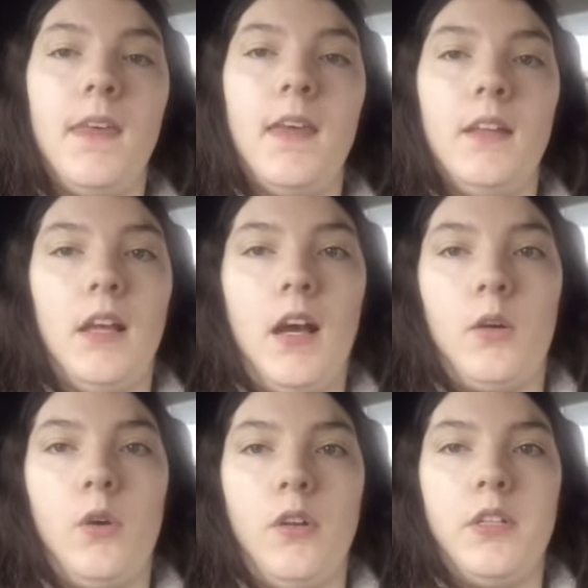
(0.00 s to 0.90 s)
da
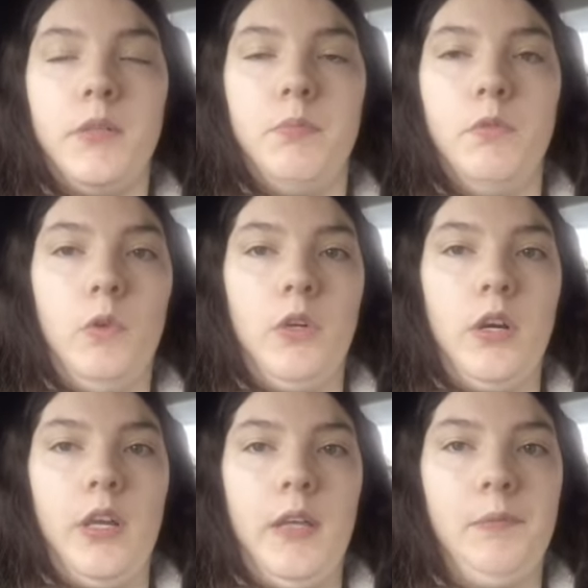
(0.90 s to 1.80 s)
konnten die
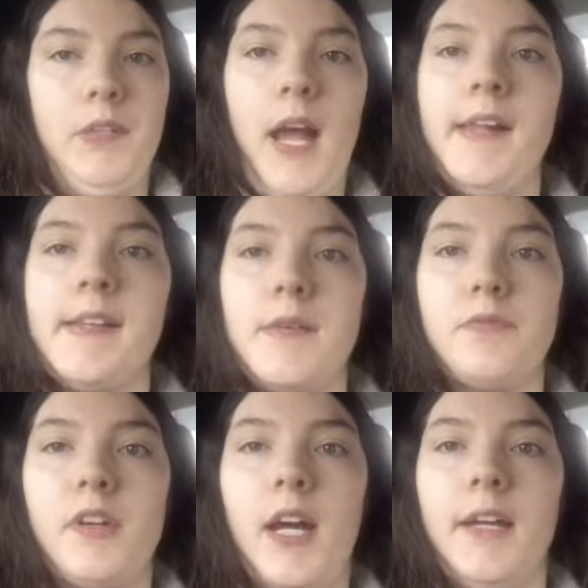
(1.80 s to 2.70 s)
Bewohner eben teilnehmen
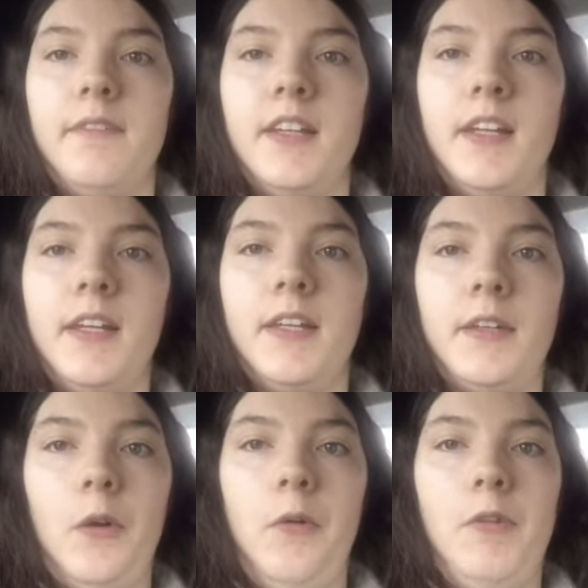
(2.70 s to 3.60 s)

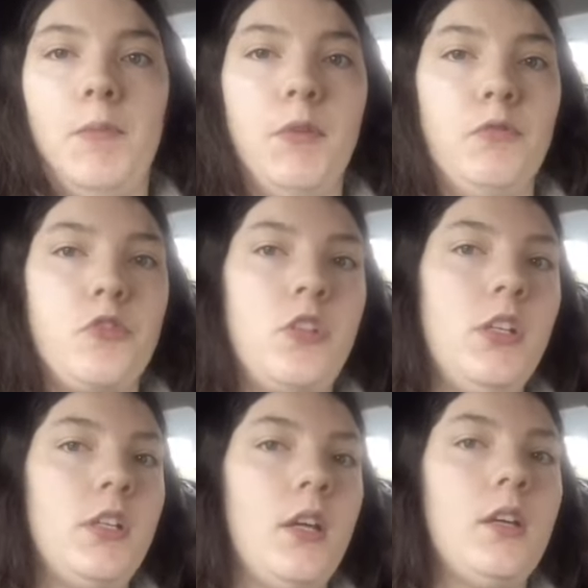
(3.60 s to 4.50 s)
freiwillig. wir haben dann
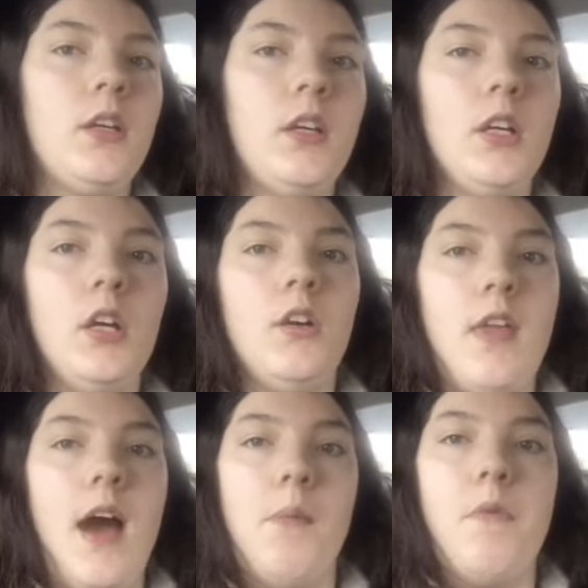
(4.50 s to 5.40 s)
verschiedene
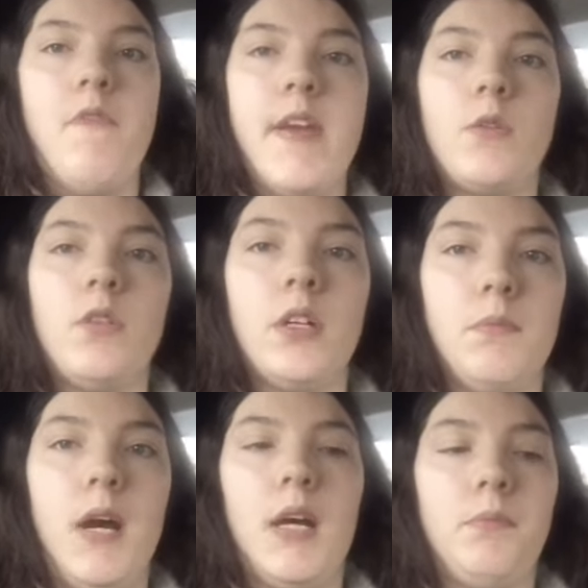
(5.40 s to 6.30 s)
ja, Bewegungen
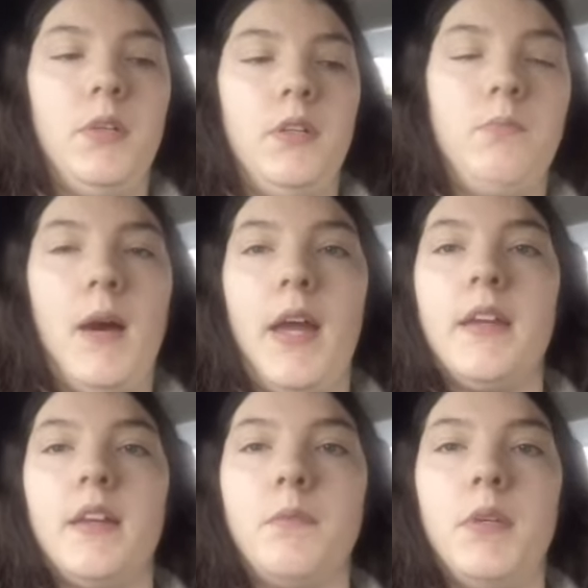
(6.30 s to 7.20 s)
gemacht mit den
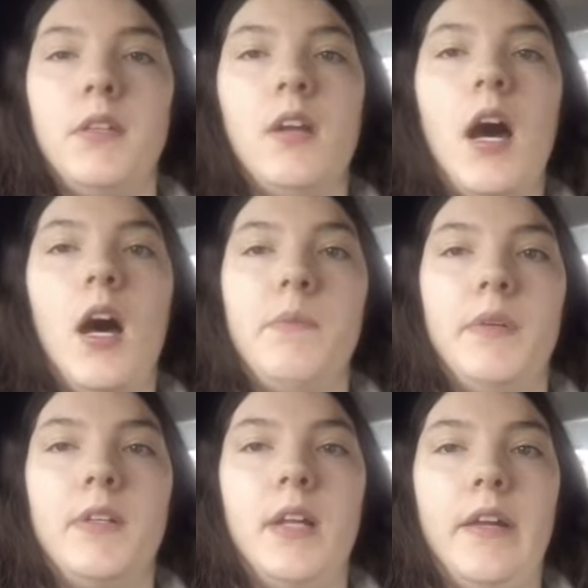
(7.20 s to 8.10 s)
Beinen, mit den
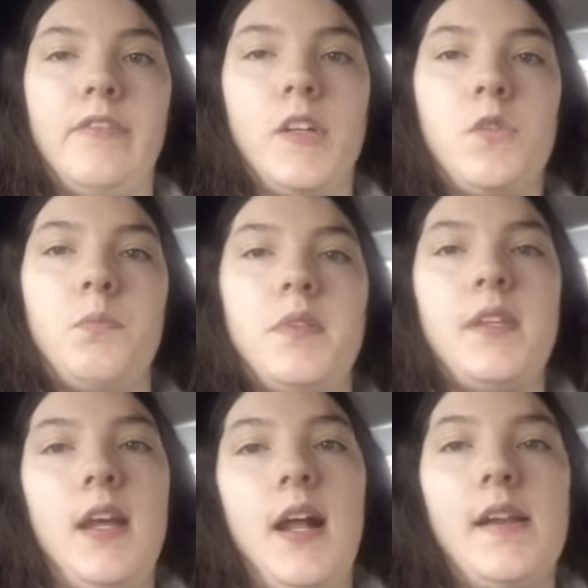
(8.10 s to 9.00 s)
Armen. Einfach so ein
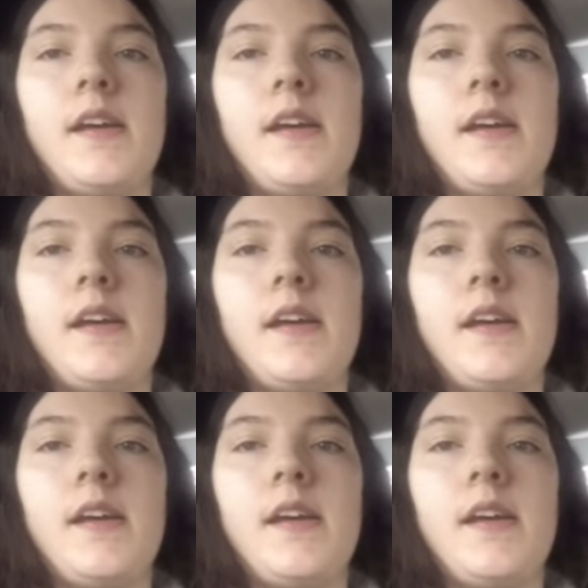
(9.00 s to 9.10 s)
bisschen halt,